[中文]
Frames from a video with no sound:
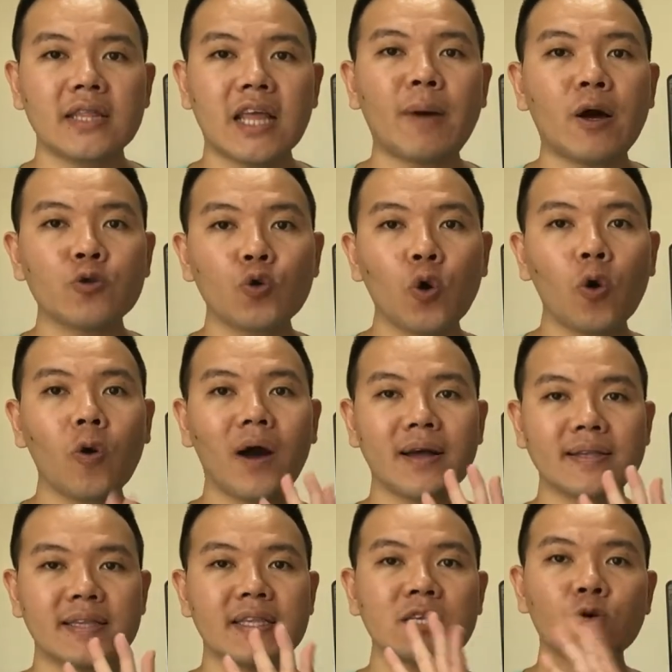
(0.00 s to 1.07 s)
你要不要多
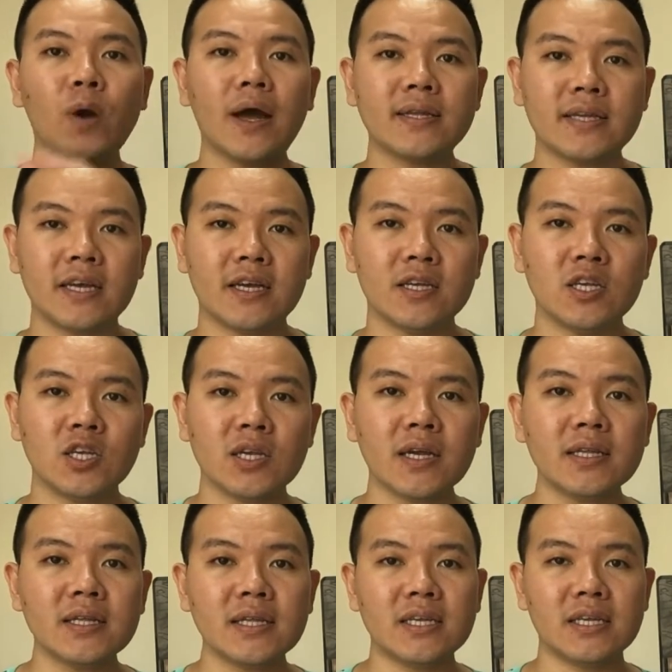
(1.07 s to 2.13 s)
花四块钱
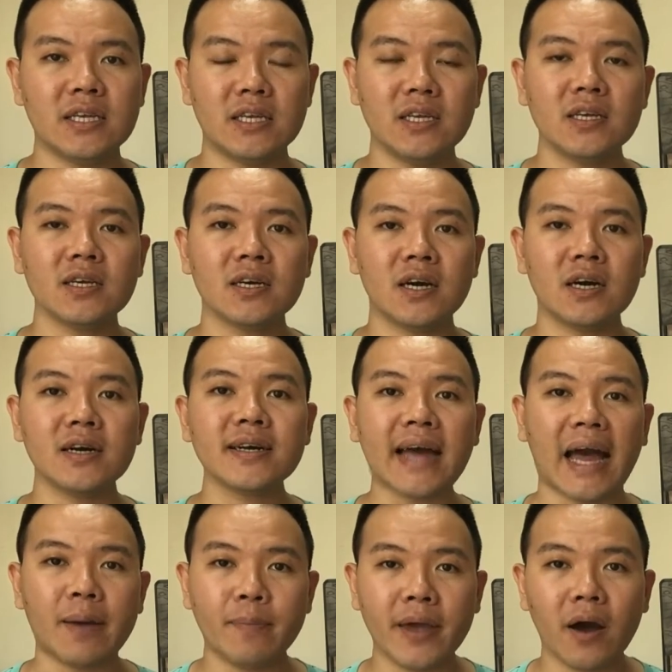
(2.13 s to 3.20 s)
升级可
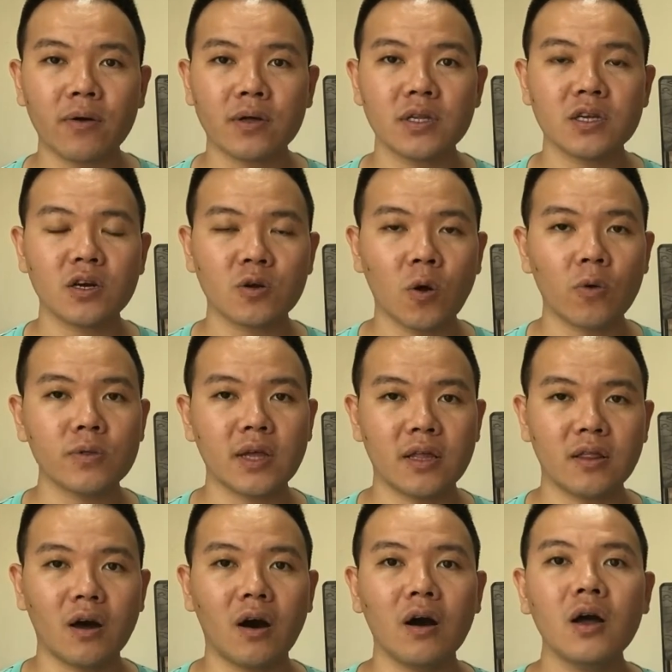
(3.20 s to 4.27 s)
改票的这个功能
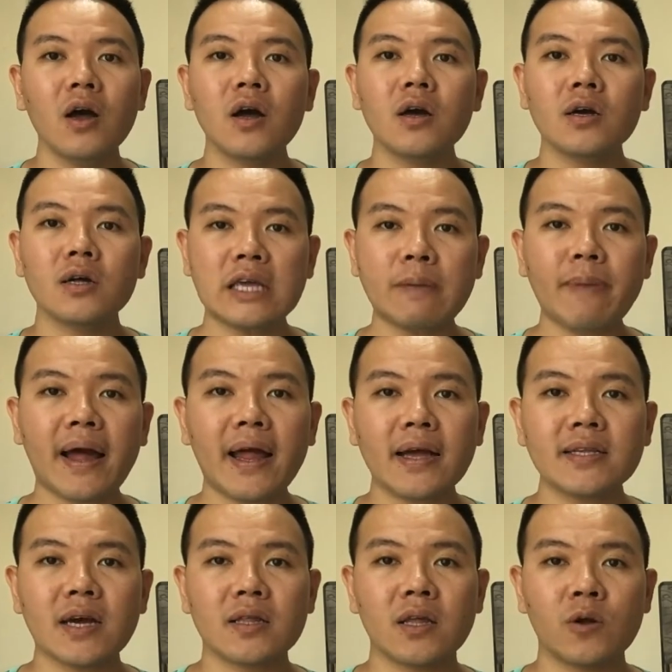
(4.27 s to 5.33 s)
哦。一般
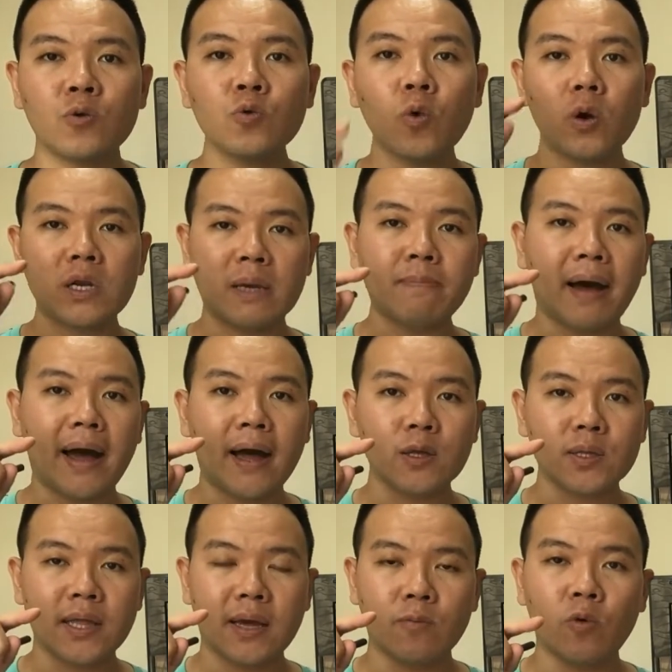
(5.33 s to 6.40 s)
来讲呢，如果你把它
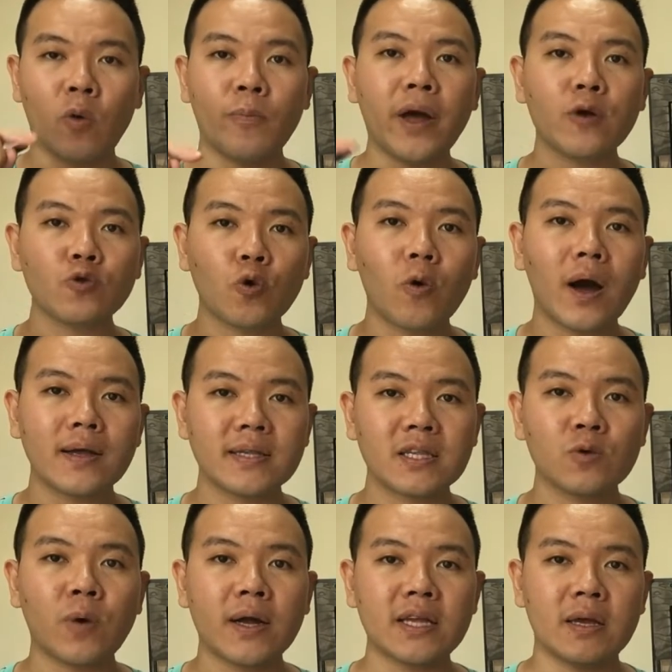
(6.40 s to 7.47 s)
点，我不要多花
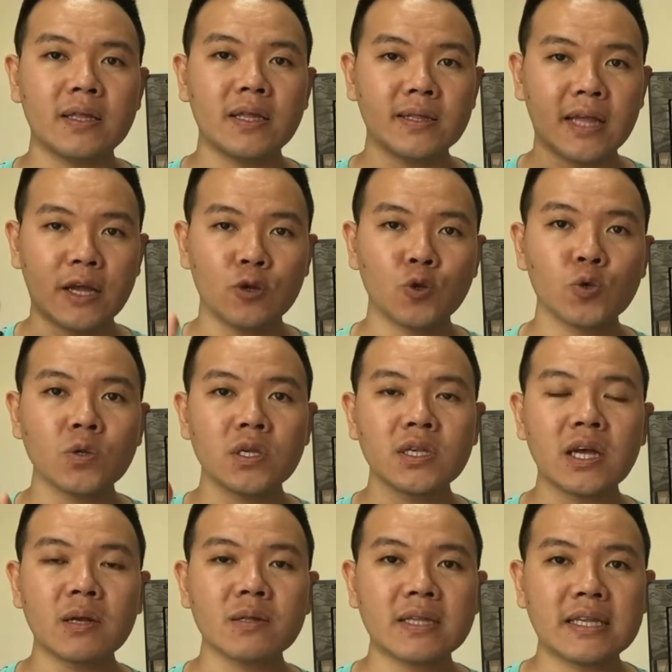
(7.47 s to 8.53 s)
四块钱，等于说这
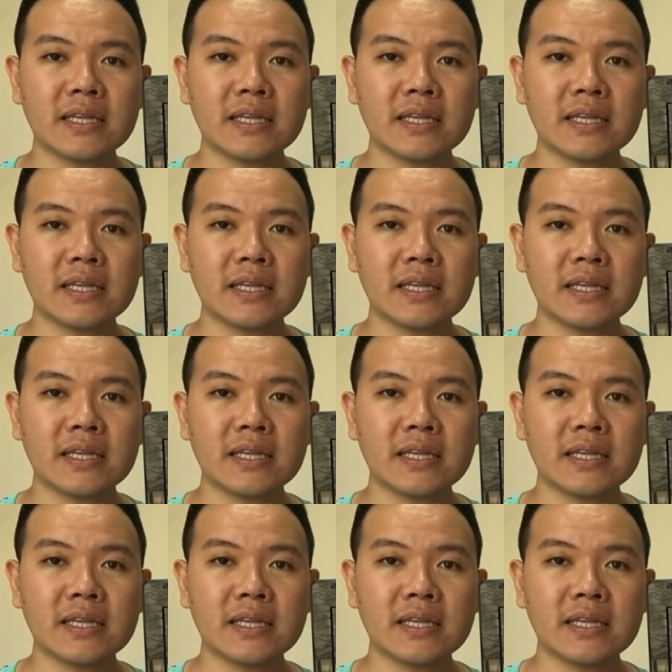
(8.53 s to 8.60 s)
张